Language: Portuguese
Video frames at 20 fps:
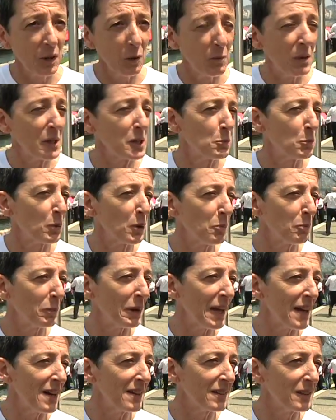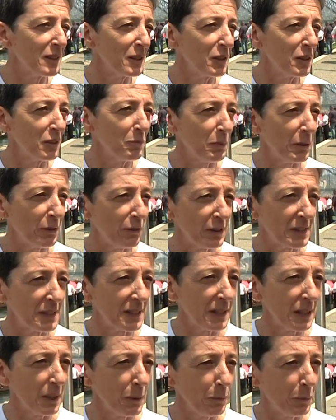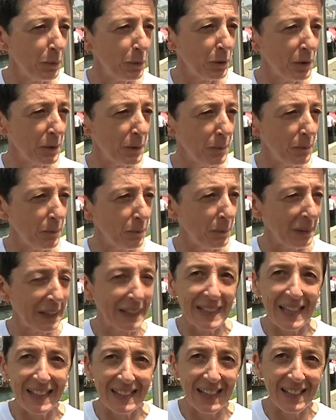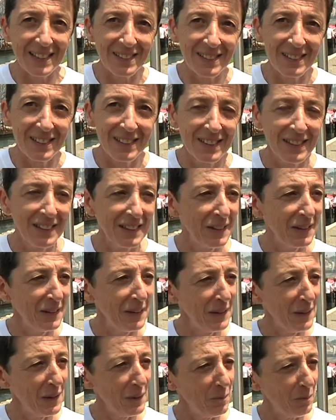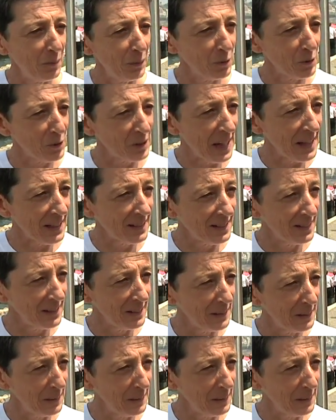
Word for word: Começo por apelar eh, para fazerem por, pela internet, pelo site